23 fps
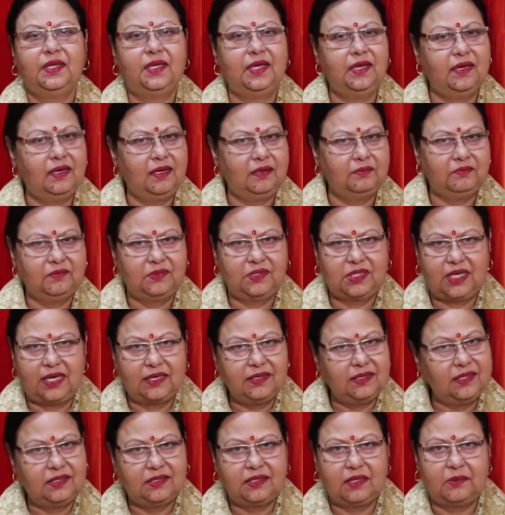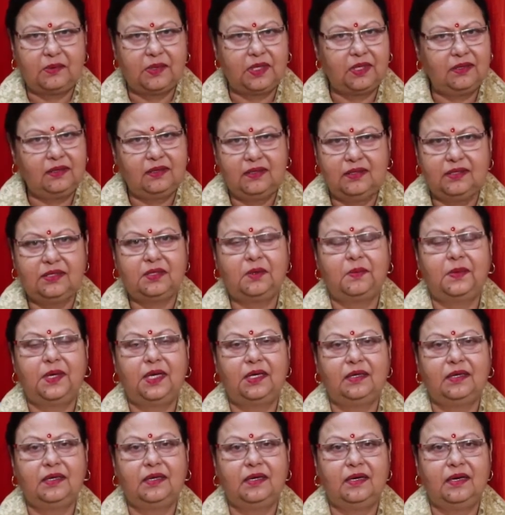कि हम चाइनीज़ सामान
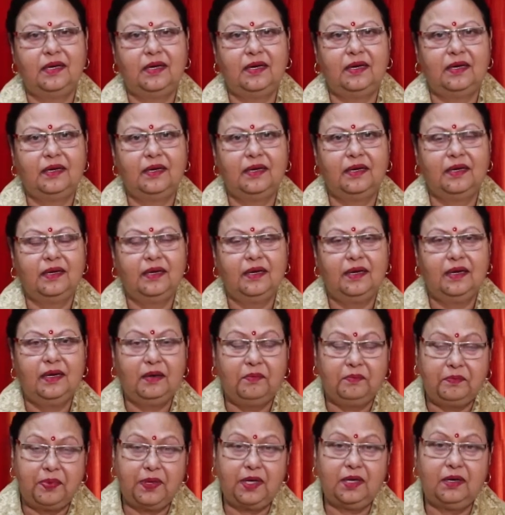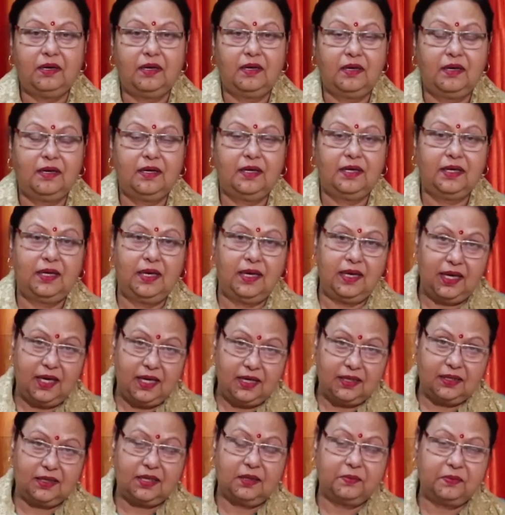इस्तेमाल कर रहे हैं पर
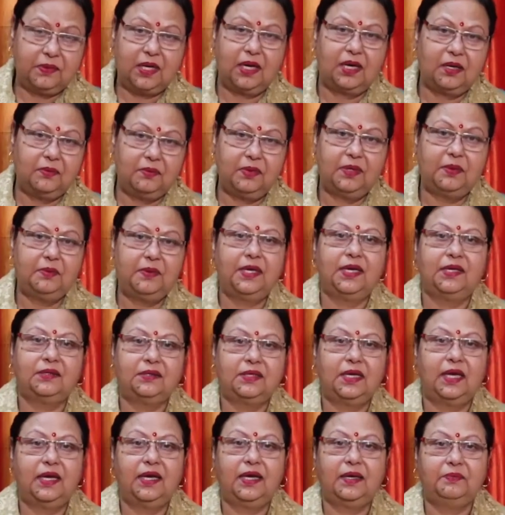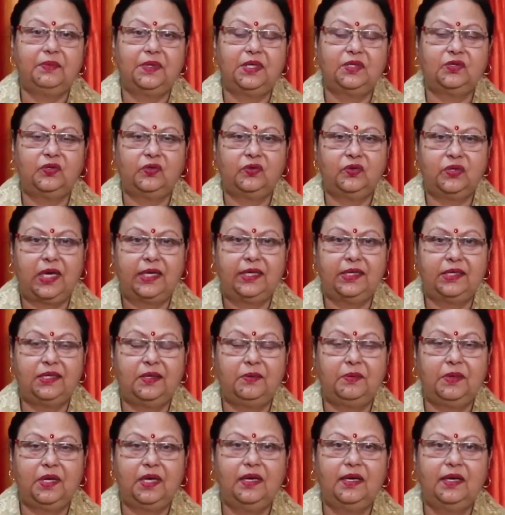एक तबका अभी भी ऐसा है अपने
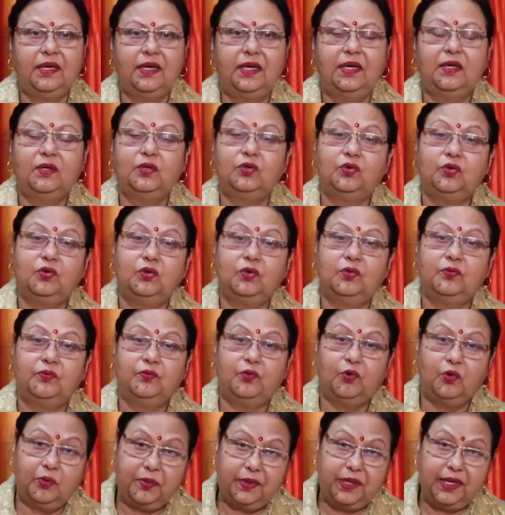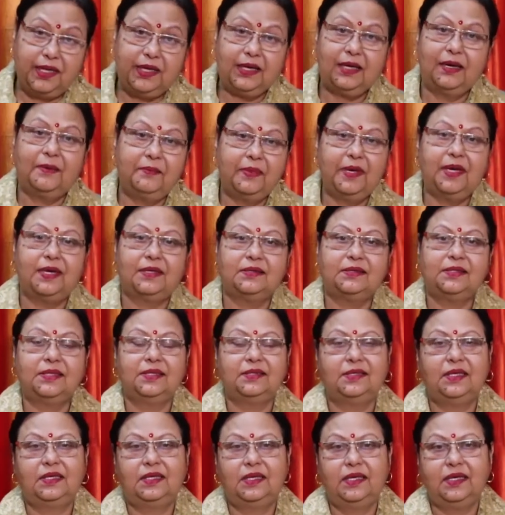सोसाइटी में जो वो भी एक लंबे
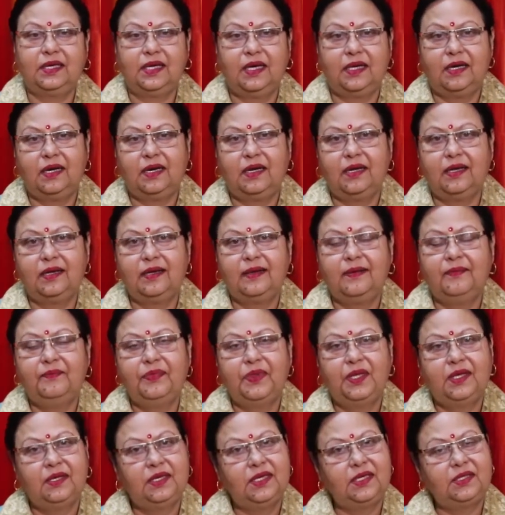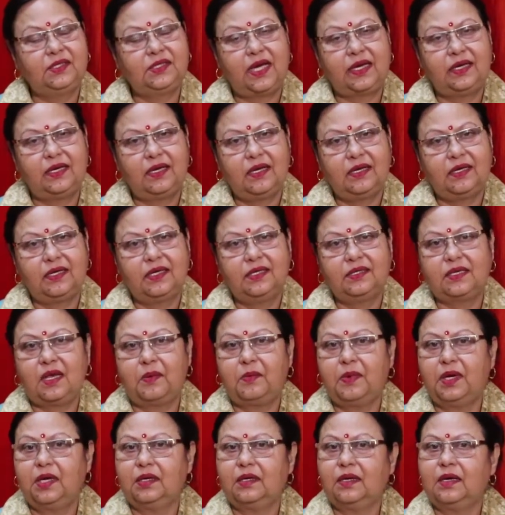अरसे से ये कह रहा है कि चाइना के
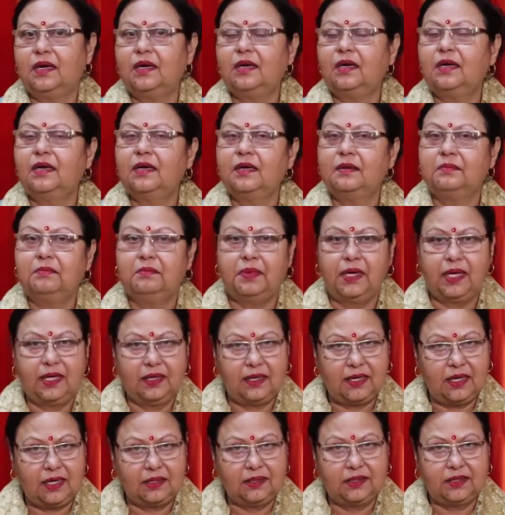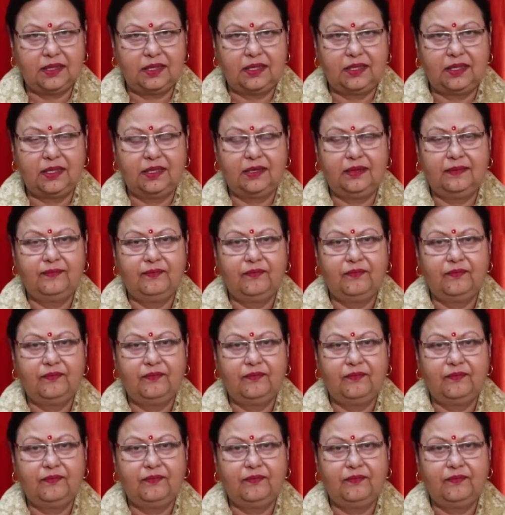सामान का बायकाट करिए